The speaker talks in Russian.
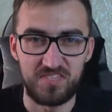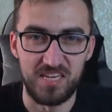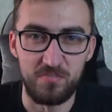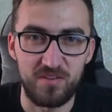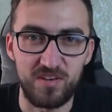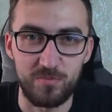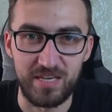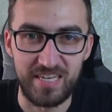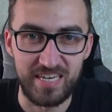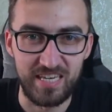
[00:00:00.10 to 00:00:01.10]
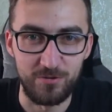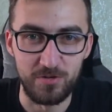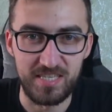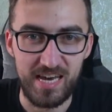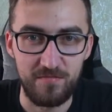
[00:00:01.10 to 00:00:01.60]
Всем привет, мои дорогие
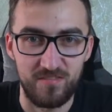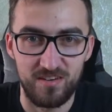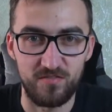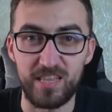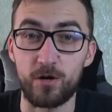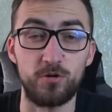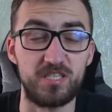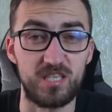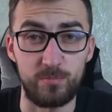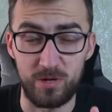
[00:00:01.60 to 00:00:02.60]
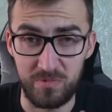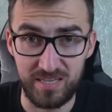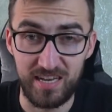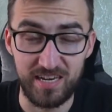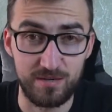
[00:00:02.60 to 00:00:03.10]
друзья! Вы находитесь на моем
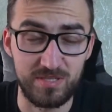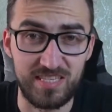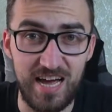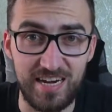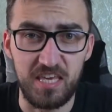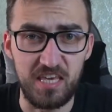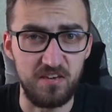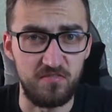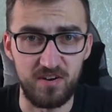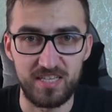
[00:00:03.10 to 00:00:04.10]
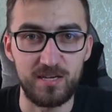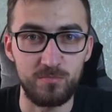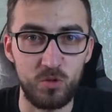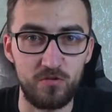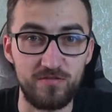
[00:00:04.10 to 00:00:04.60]
канале Ramstar, и в
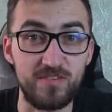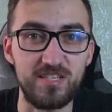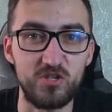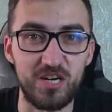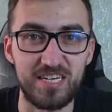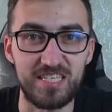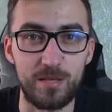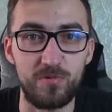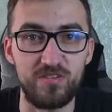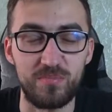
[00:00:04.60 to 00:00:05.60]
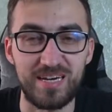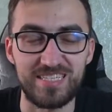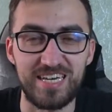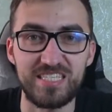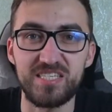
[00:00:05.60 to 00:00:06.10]
этом новом видео я хотел бы вам
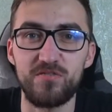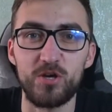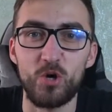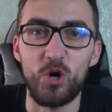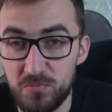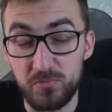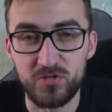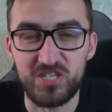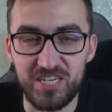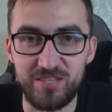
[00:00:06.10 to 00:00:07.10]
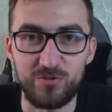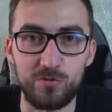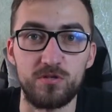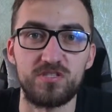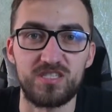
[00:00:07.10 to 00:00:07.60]
показать свою
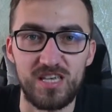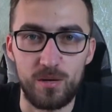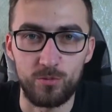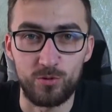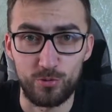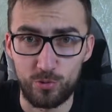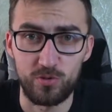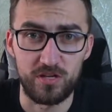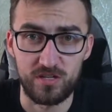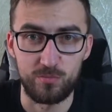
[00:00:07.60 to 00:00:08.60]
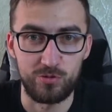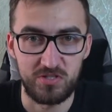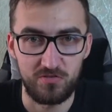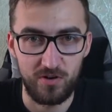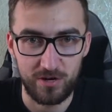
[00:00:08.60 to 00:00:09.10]
бюджетную, самую крутую, наверное,
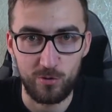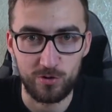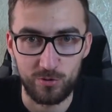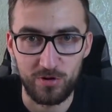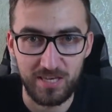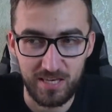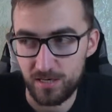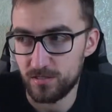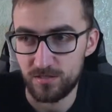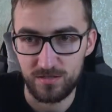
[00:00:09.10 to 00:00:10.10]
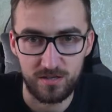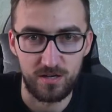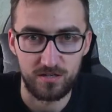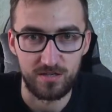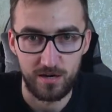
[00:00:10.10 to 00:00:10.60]
мультиварку, которая есть
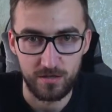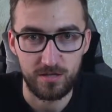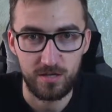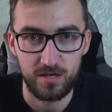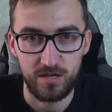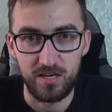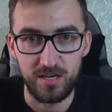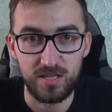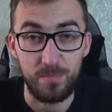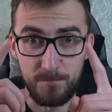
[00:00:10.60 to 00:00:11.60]
э, на рынке, и это